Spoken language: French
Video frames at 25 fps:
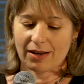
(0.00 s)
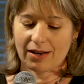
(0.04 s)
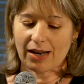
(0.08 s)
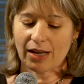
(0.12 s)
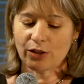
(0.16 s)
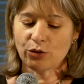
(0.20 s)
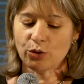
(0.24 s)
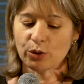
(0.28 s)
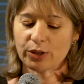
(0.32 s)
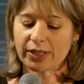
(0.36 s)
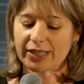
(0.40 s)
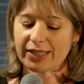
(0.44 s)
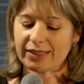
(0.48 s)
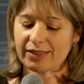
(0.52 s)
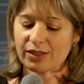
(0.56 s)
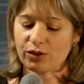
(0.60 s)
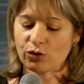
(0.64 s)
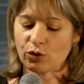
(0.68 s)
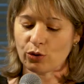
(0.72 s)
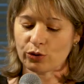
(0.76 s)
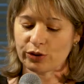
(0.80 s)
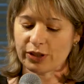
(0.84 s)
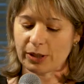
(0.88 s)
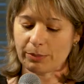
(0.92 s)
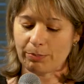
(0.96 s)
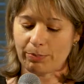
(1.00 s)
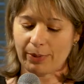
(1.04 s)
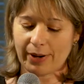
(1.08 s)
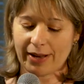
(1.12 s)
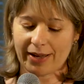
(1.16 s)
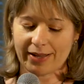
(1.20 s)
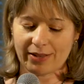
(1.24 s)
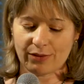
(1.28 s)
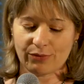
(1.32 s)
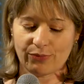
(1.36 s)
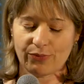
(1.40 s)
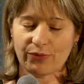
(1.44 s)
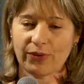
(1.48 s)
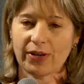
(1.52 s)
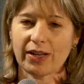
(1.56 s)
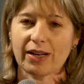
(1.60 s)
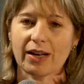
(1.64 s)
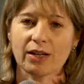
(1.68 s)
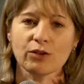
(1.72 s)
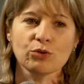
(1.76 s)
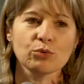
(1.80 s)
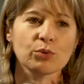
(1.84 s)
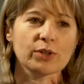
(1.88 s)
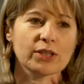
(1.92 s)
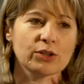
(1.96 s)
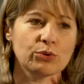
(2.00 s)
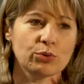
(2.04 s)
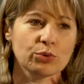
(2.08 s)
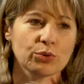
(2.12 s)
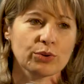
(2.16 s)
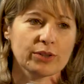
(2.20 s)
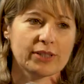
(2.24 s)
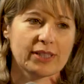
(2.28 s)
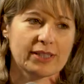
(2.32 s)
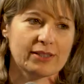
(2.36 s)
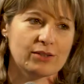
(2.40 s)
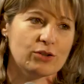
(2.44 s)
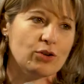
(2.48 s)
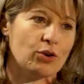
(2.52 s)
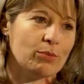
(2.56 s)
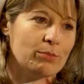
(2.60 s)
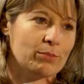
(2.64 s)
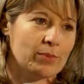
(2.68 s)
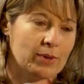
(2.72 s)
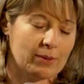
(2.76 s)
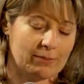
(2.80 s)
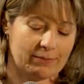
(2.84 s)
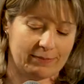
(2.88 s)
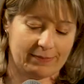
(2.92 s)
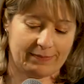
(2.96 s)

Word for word: La nutrition des plaines fait la nourriture des hommes.